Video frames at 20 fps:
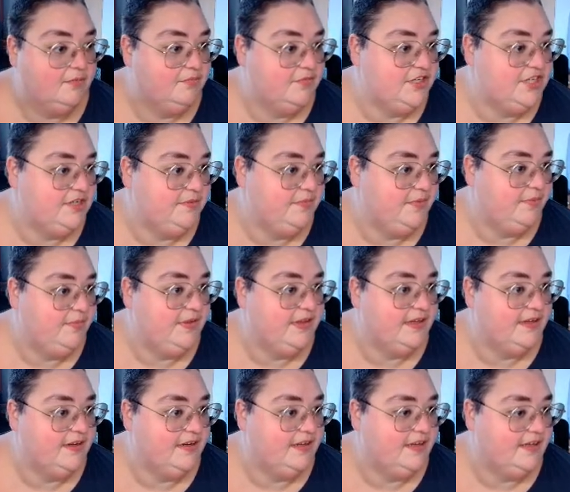moi j'aimais
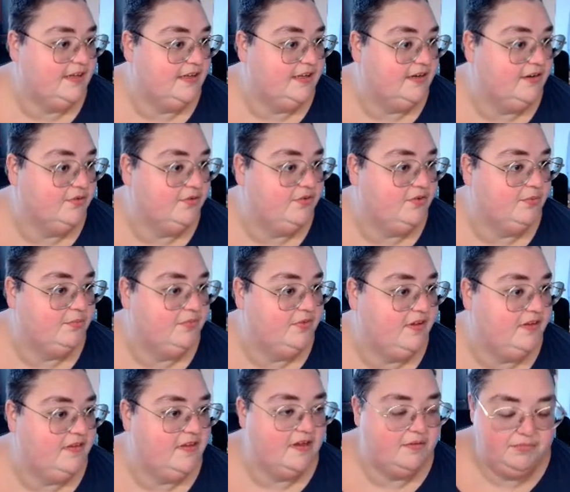bien l'ensemble
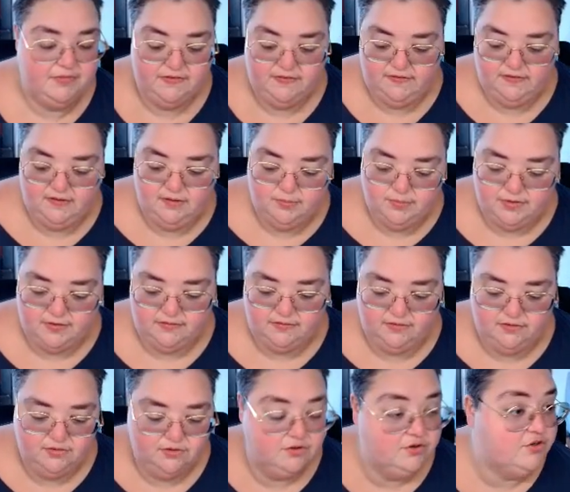des dames ici parce
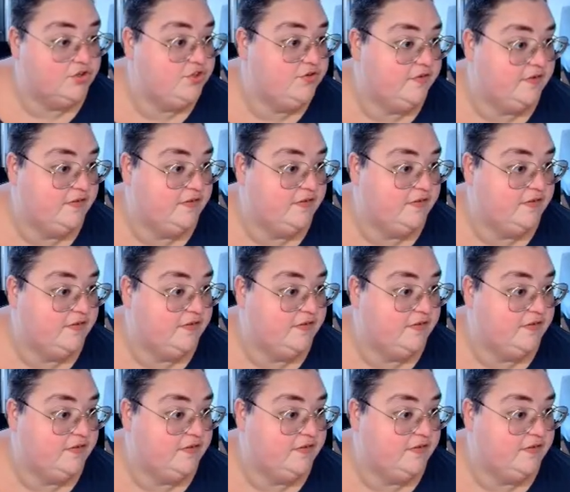que je